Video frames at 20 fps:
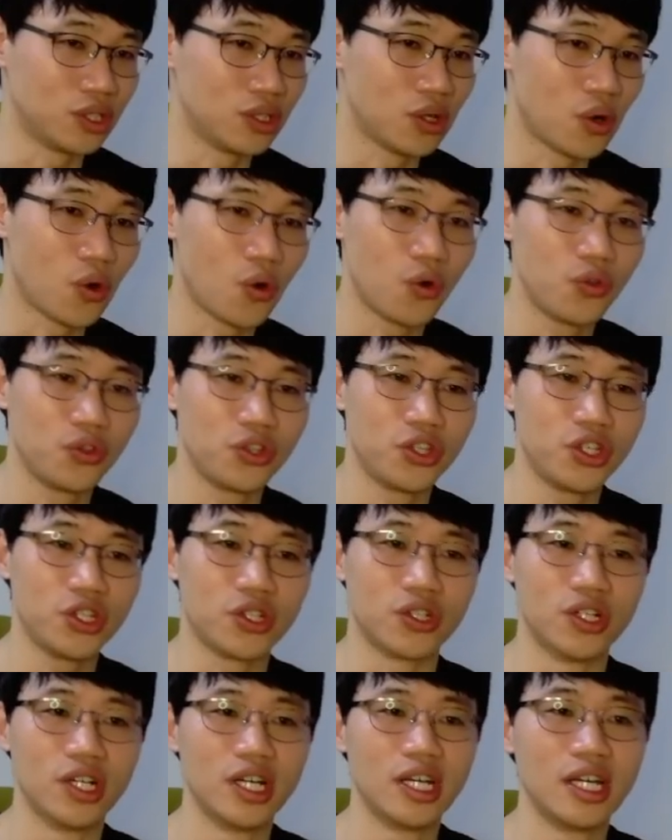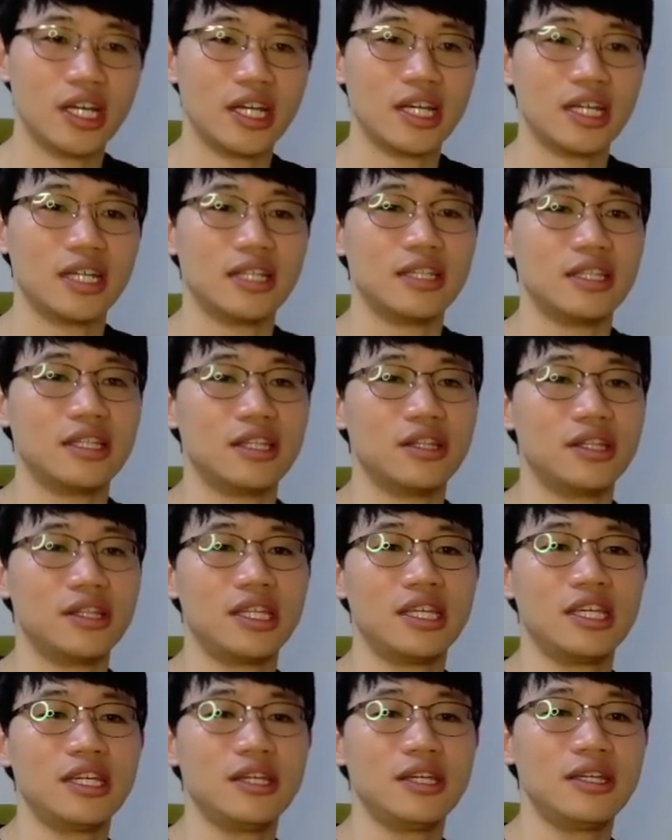on you
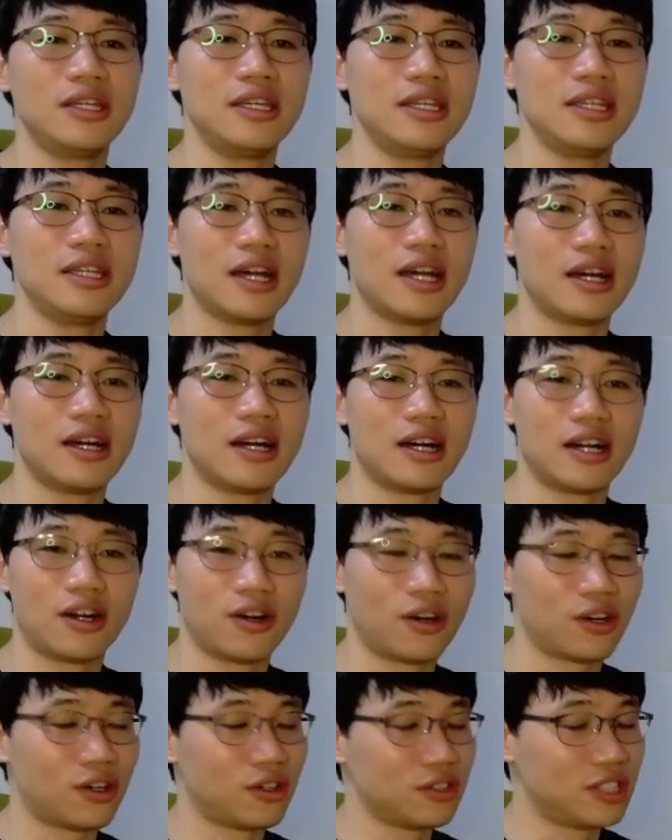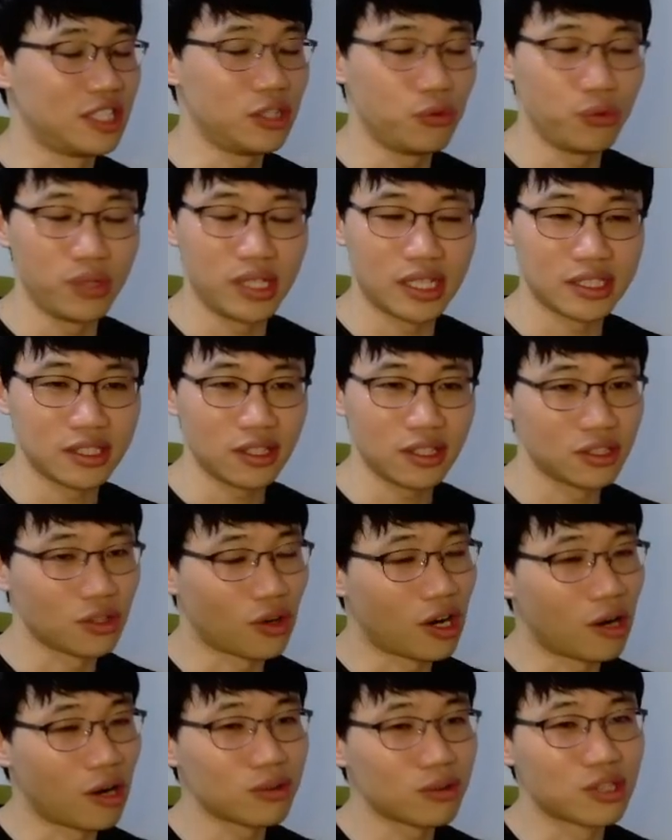네, 어, 네 위에서
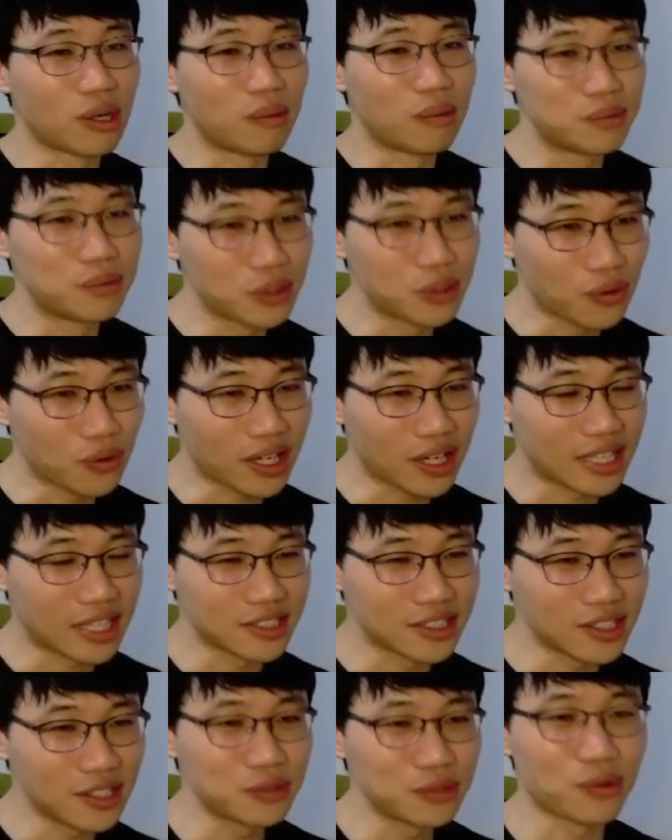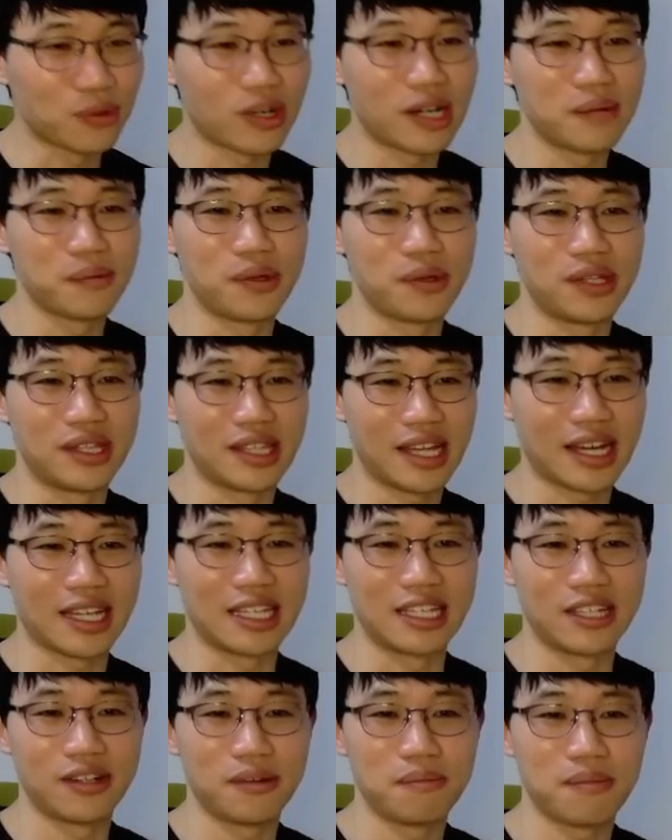너하고 접촉해서 좋아 보인다
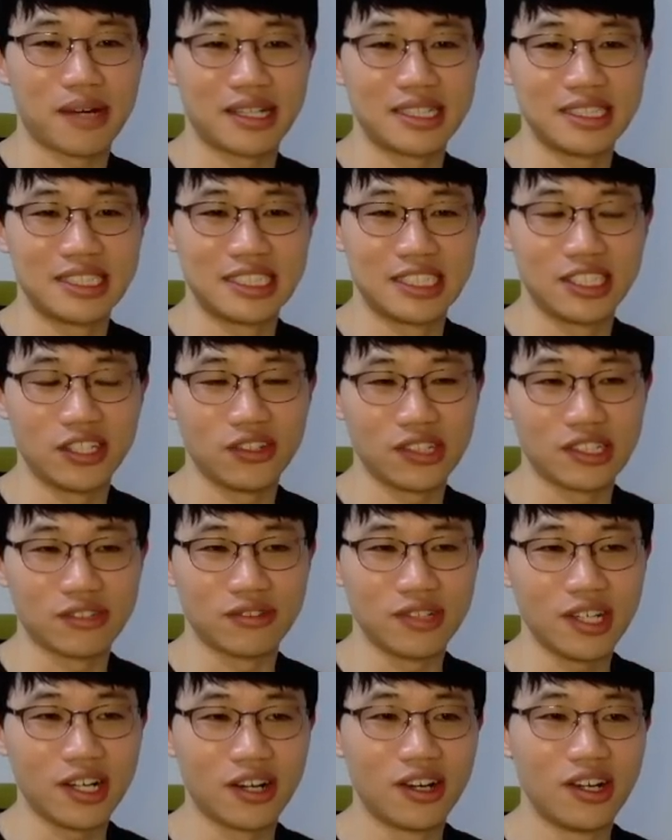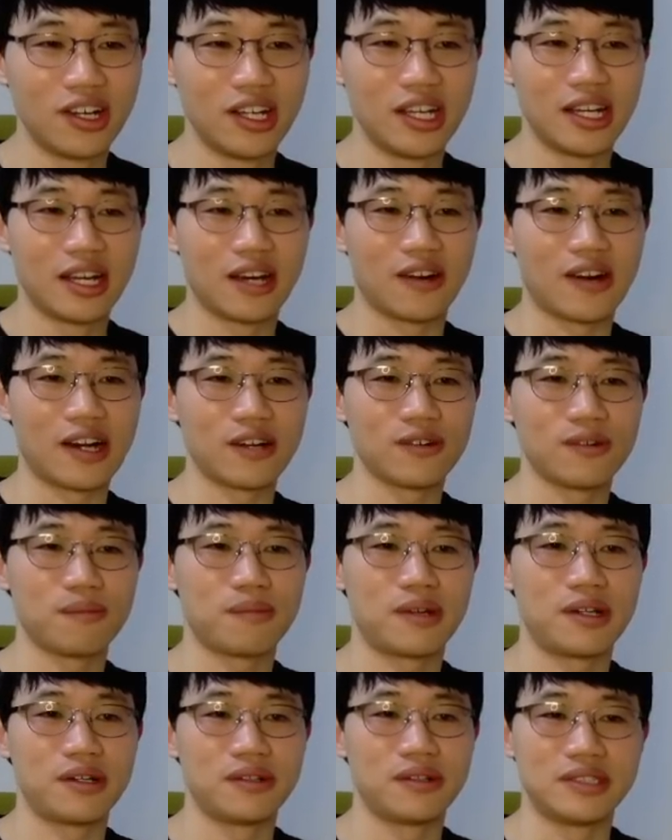이런 말이 직역이고요 어,
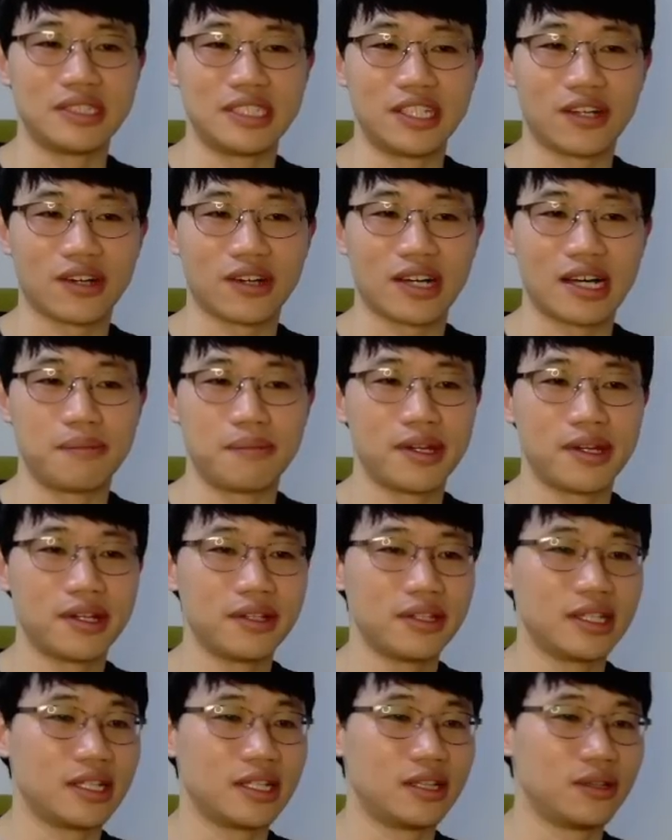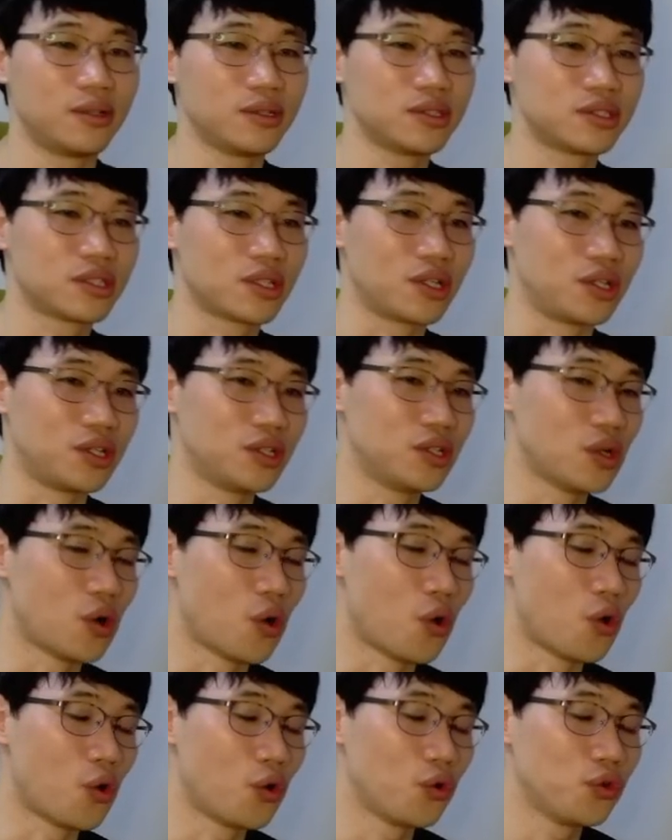한국말로 의역하면 it looks good
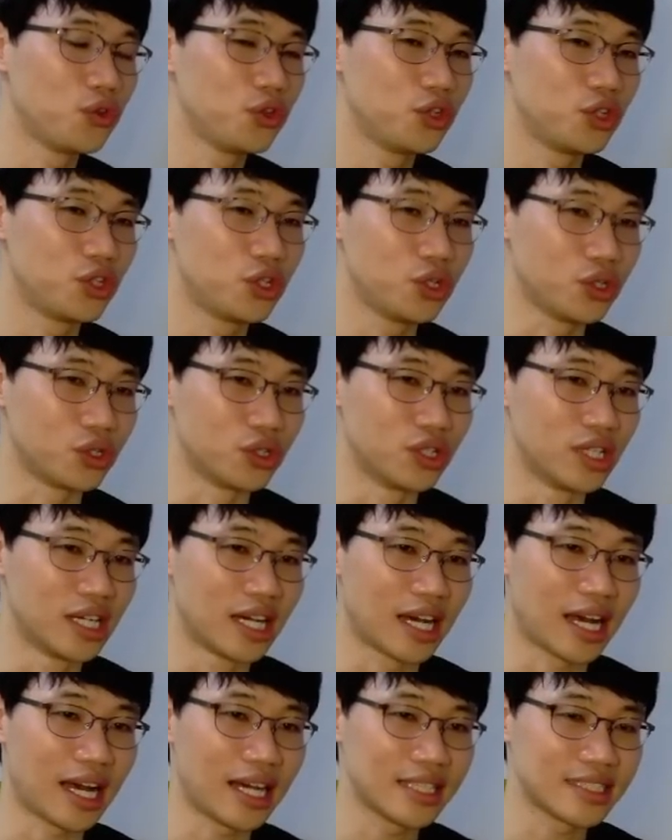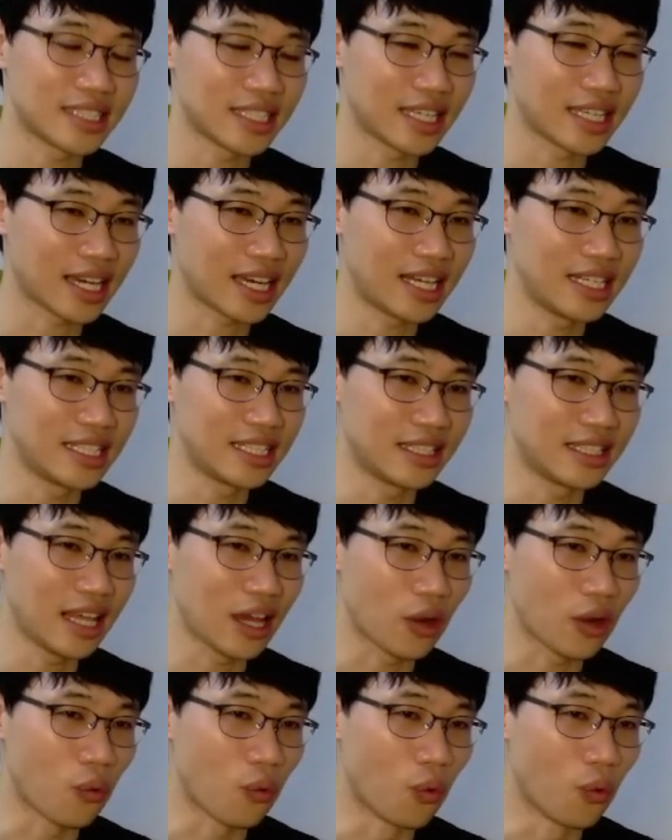on you 항상
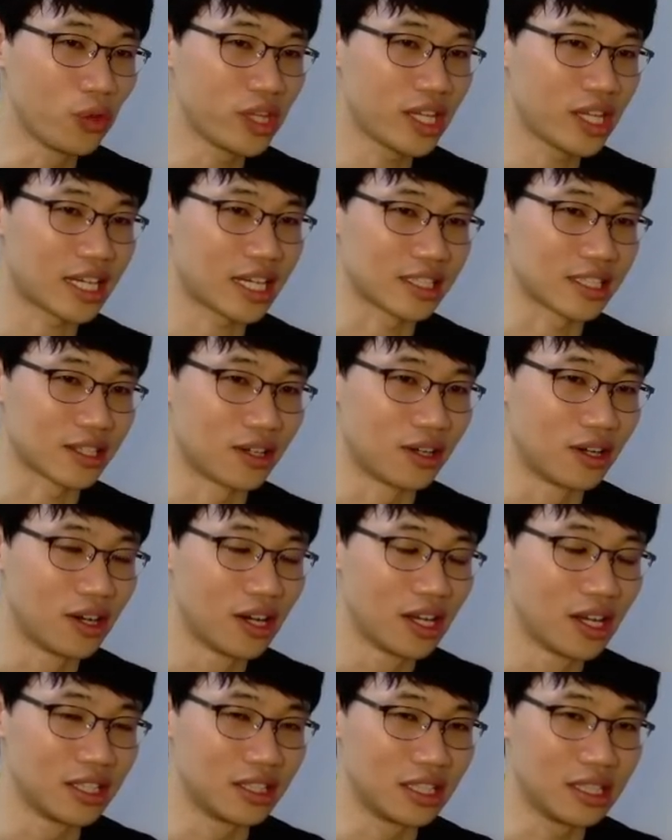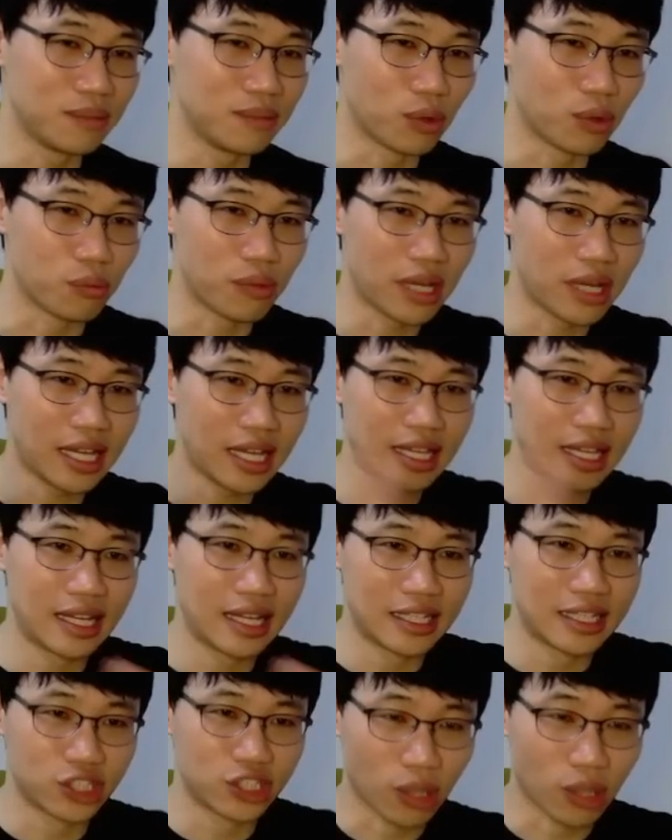헷갈리는데 on이라는 거네 몸에
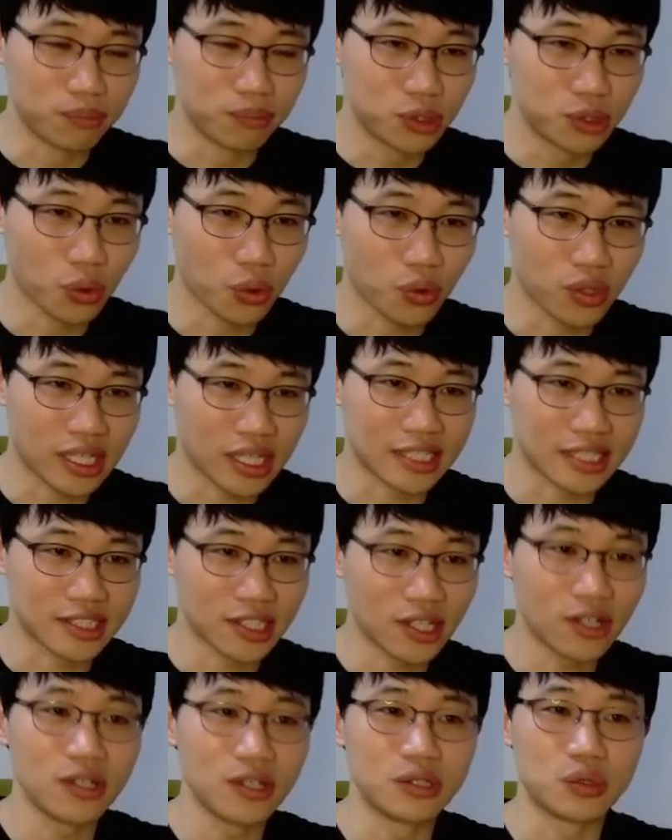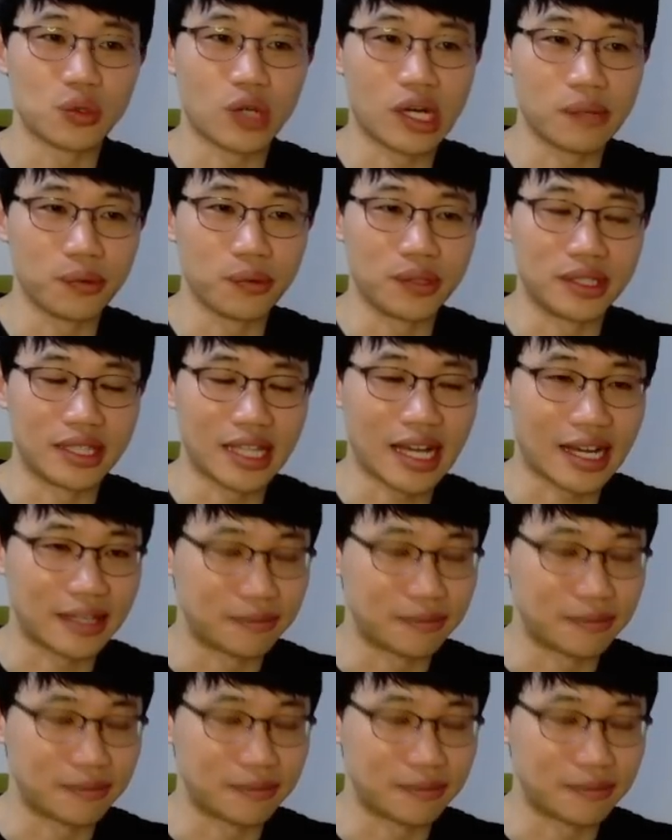접촉해서 좋아 보인다